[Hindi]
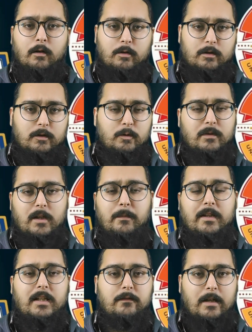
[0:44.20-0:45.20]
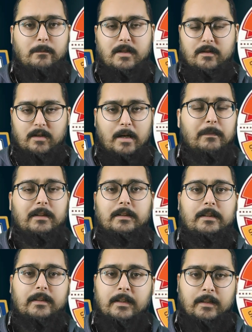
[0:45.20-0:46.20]
और उमर अमीन की फैमिलीज शामिल
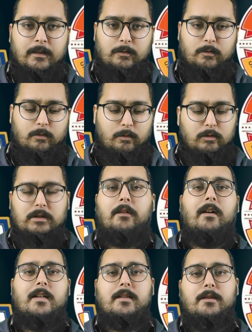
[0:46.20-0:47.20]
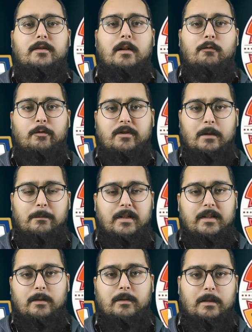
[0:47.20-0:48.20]
थी तो उस हवाले से जो है वो कुछ
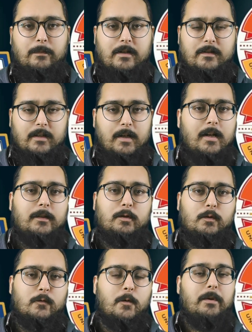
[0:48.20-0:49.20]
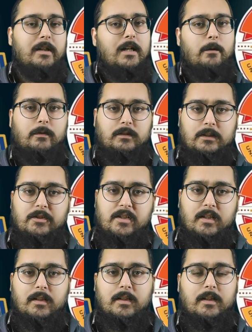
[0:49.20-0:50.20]
अपडेट हमारे पास है तो वो भी आपके साथ
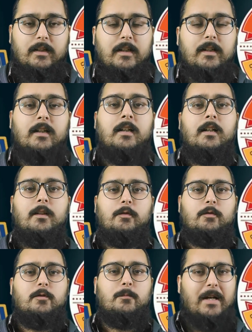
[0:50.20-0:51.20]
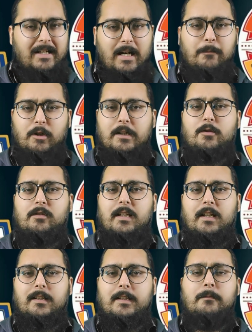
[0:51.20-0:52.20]
शेयर करेंगे तो पहले आप लोग इंट्रो
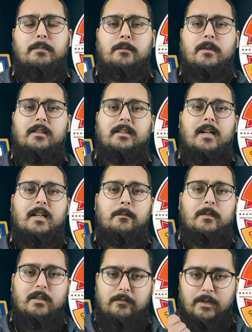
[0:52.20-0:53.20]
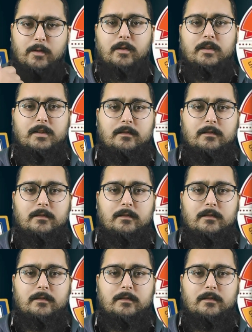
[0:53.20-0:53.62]
देख लें फिर बढ़ते हैं आगे अपनी वीडियो की